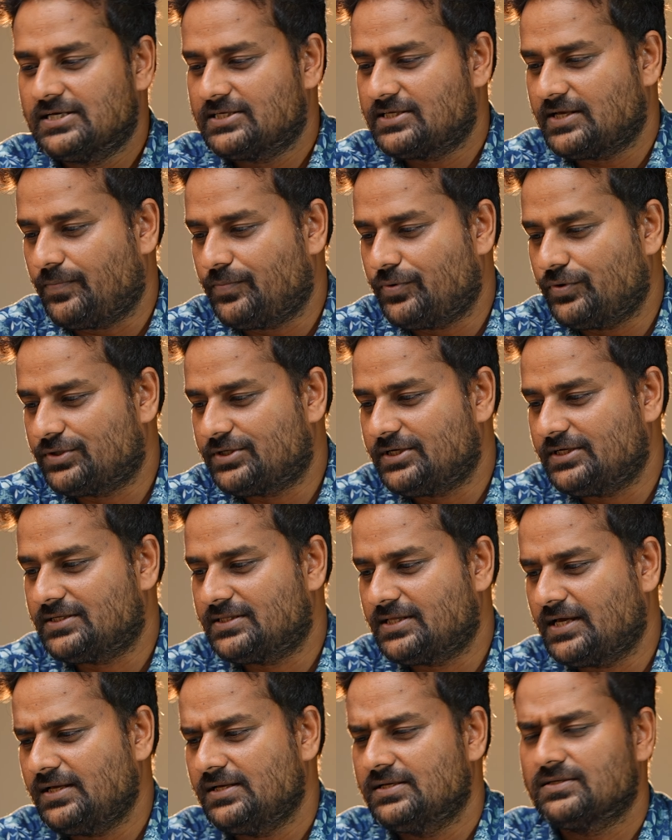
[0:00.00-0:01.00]
సపోర్ట్
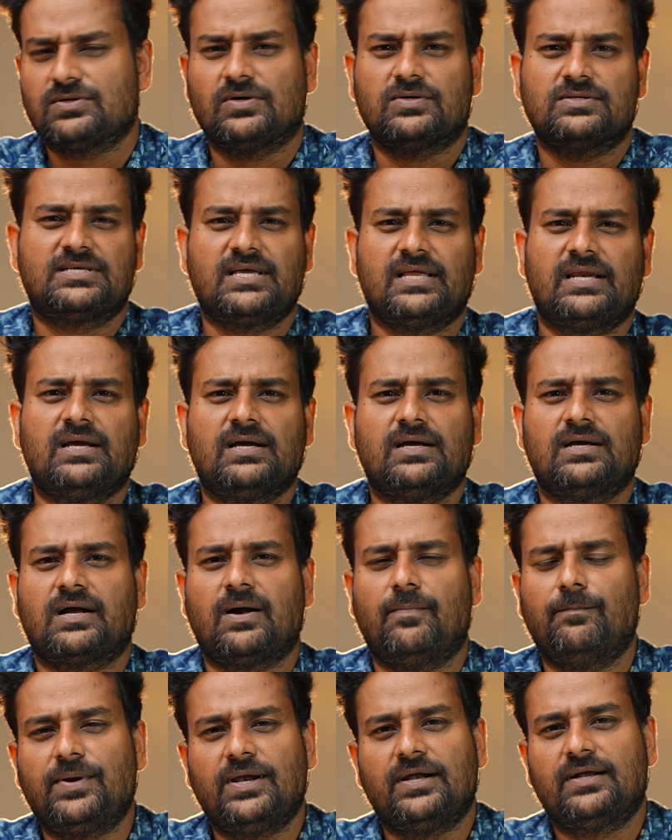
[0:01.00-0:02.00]
చేస్తాయి సో సిరి
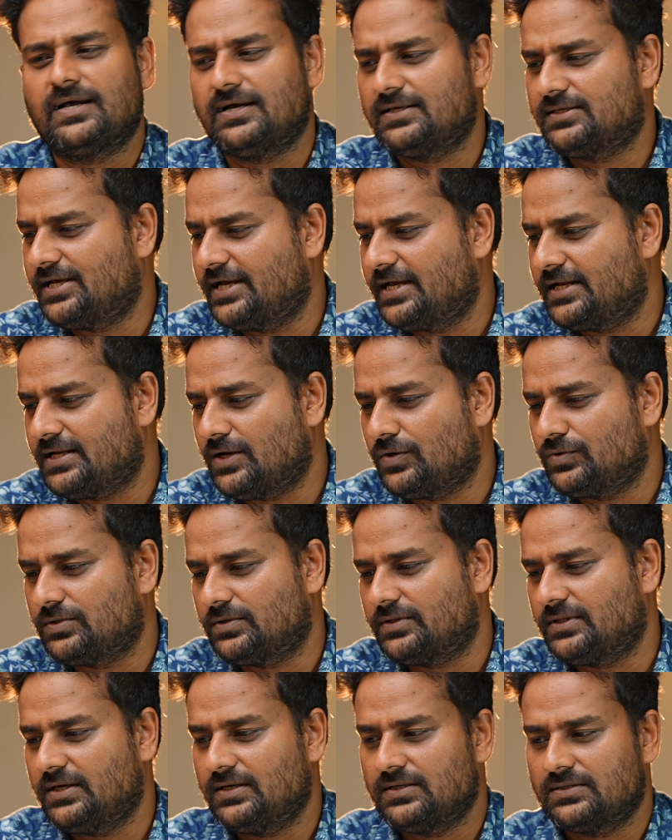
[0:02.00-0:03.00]
కంప్లీట్గా చేంజ్
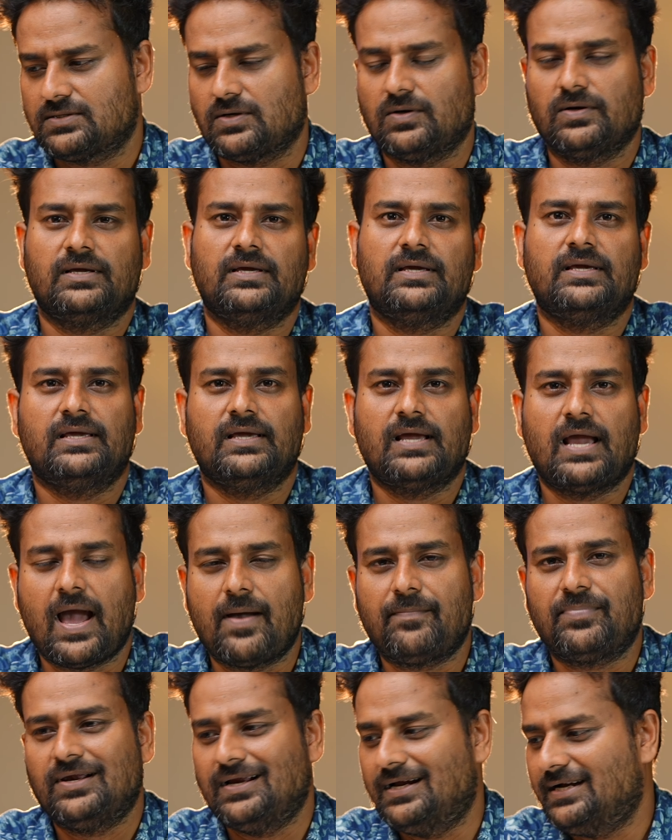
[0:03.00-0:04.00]
అవుతుంది సో ఈ
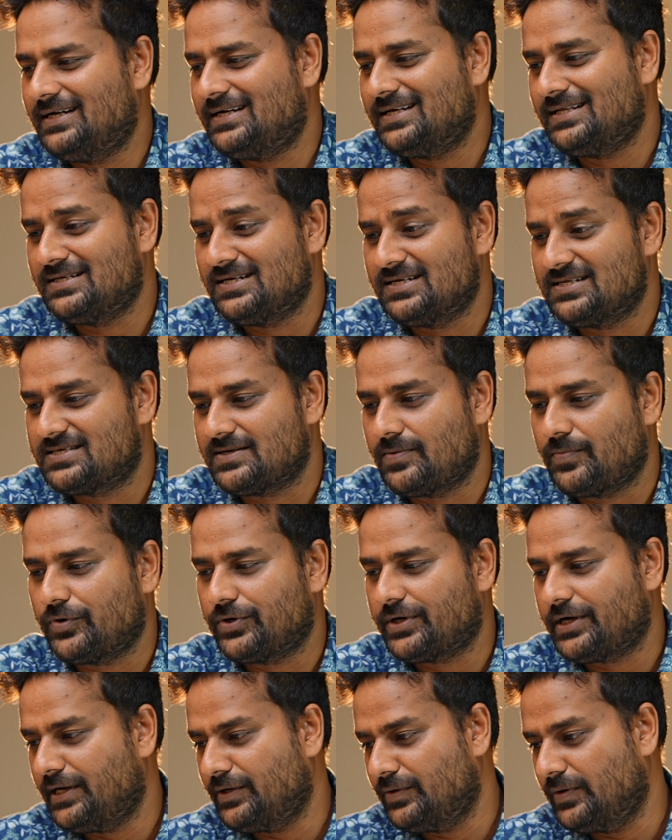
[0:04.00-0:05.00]
యాపిల్ ఇంటెలిజెన్స్
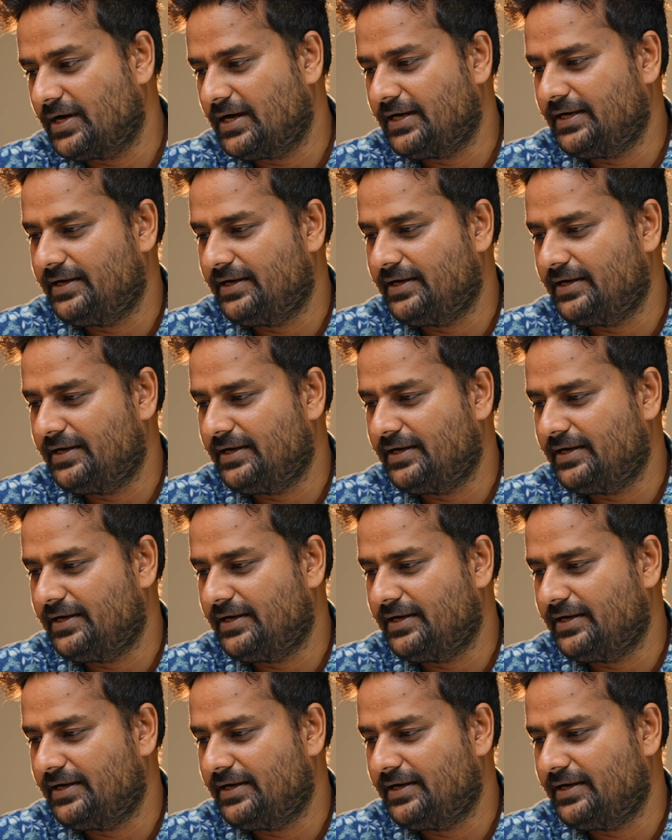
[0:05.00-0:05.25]
సపోర్టెడ్ ఉన్న